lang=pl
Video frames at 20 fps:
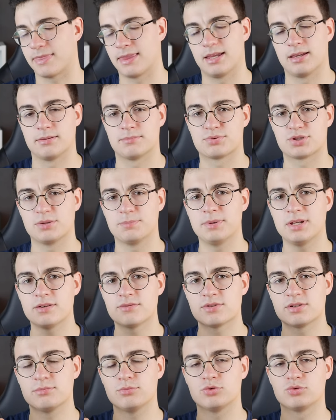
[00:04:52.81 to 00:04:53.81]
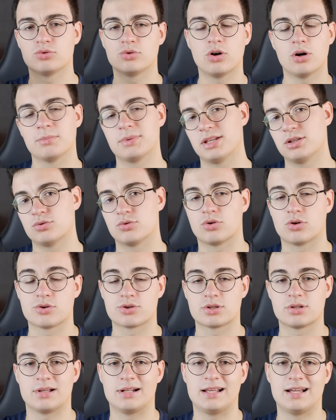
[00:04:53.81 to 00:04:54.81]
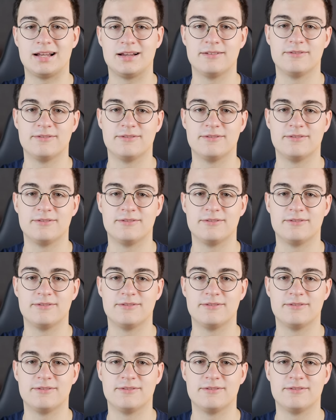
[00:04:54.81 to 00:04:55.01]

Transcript: E, przy pierwszym uruchomieniu konsola